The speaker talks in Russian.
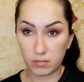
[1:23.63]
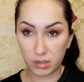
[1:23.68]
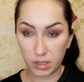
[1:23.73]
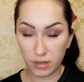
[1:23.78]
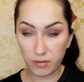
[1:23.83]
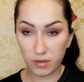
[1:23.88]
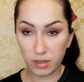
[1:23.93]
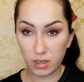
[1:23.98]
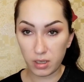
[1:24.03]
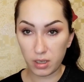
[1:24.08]

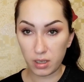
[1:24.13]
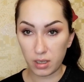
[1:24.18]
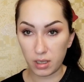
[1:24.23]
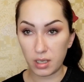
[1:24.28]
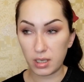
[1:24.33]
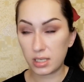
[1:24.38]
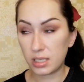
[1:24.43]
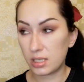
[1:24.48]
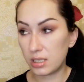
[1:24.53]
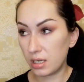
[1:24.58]

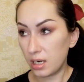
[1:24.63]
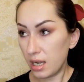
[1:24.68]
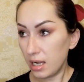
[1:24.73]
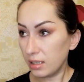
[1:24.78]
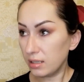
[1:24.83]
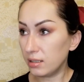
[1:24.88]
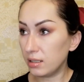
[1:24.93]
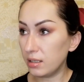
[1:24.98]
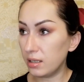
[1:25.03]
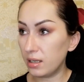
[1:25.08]
травяные
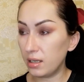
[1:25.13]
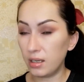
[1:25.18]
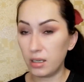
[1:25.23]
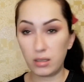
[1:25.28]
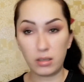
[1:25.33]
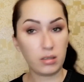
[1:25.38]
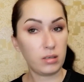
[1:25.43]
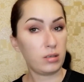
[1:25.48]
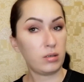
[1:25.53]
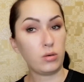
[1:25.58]
экстракты.
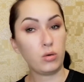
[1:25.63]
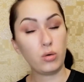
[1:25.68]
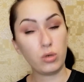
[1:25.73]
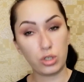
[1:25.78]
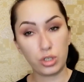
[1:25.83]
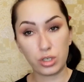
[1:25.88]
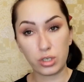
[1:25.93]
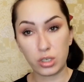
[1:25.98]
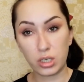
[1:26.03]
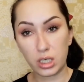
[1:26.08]
Это
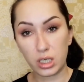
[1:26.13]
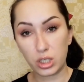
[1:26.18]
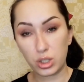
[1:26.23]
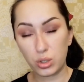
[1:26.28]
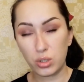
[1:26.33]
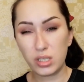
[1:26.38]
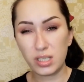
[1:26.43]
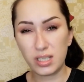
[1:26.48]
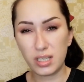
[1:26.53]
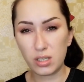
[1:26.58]
очень
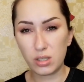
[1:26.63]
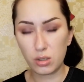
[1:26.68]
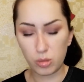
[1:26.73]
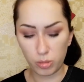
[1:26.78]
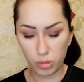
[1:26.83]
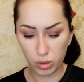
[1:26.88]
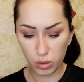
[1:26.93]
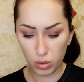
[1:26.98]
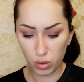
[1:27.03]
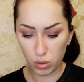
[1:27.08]
хорошо. Здесь
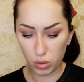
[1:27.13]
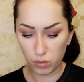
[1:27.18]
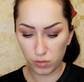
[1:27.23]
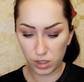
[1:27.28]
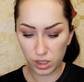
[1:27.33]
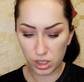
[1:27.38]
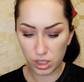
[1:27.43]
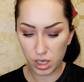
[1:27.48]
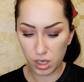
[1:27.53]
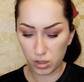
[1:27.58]
много
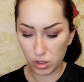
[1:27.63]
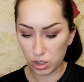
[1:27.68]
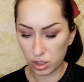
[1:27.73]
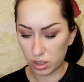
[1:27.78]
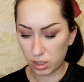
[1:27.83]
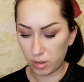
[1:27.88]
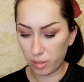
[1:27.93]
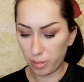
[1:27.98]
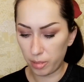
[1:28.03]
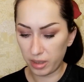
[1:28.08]

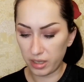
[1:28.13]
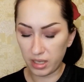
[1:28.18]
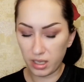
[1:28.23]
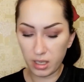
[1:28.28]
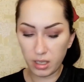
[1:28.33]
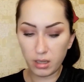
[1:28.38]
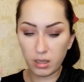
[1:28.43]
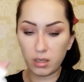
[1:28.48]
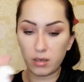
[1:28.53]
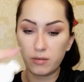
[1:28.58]
увлажняющих
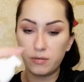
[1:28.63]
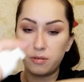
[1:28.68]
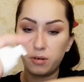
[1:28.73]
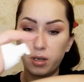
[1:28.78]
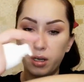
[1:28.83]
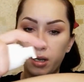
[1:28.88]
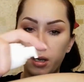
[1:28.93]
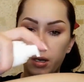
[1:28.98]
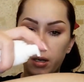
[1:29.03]
компонентов.